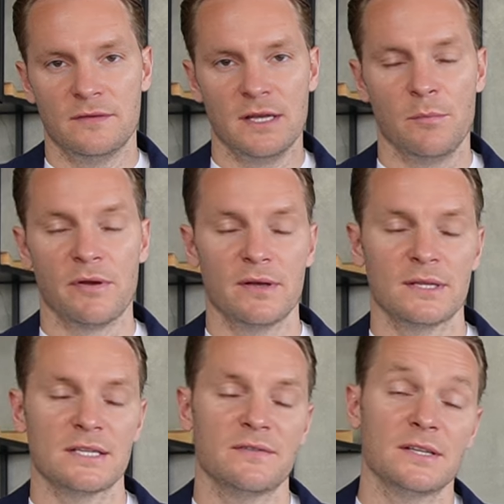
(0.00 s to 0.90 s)
Всем привет,
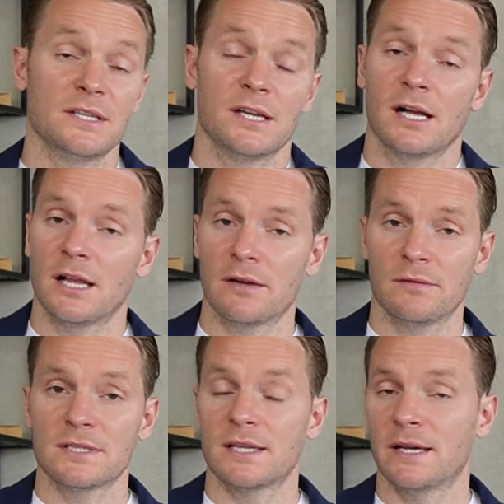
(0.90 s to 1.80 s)
на связи Николай
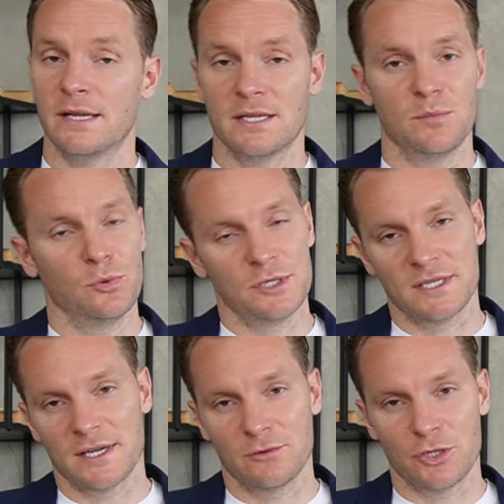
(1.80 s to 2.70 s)
Колс, аналитик по
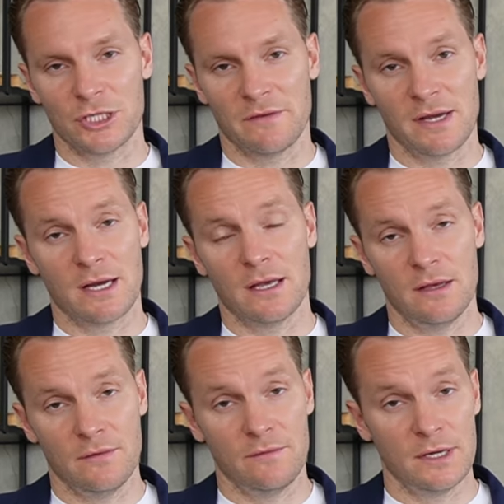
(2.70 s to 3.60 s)
дизайну человека,
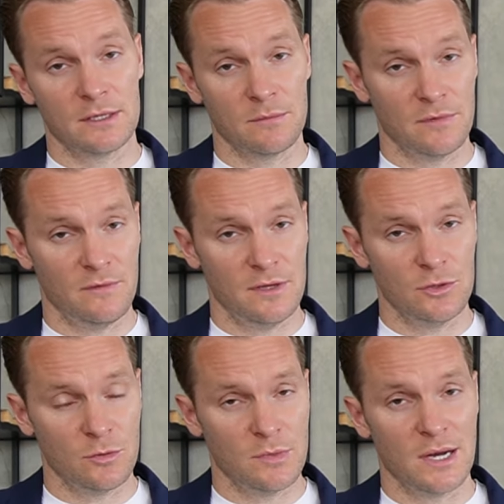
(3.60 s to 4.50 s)
и в этом
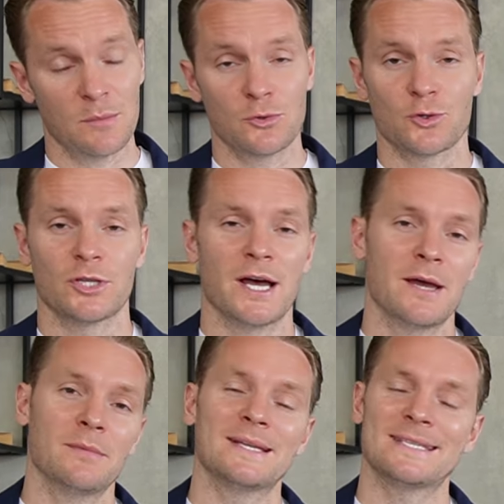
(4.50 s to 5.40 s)
видео мы
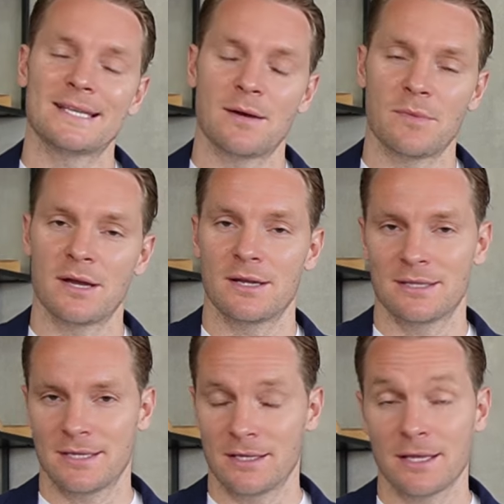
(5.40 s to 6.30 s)
обсуждаем самое
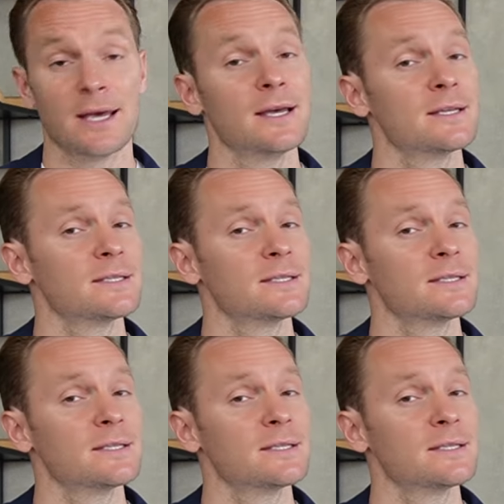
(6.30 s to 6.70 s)
ценное,